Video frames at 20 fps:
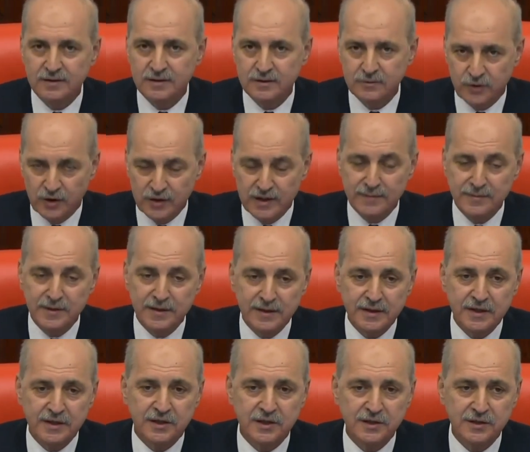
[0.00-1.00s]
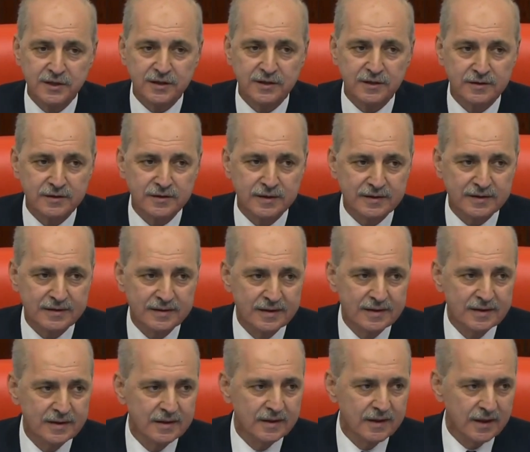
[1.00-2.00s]
döneminin ikinci yılının
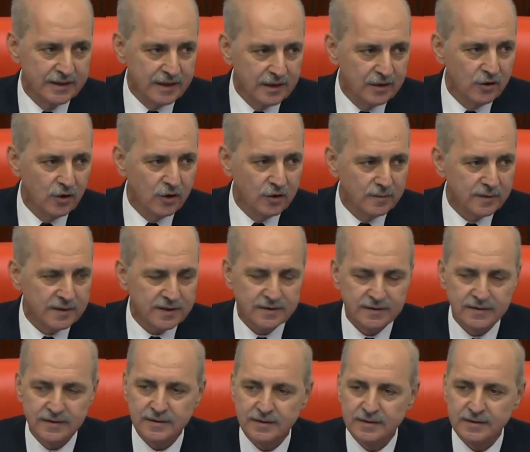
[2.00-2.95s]
hayırlı olmasını,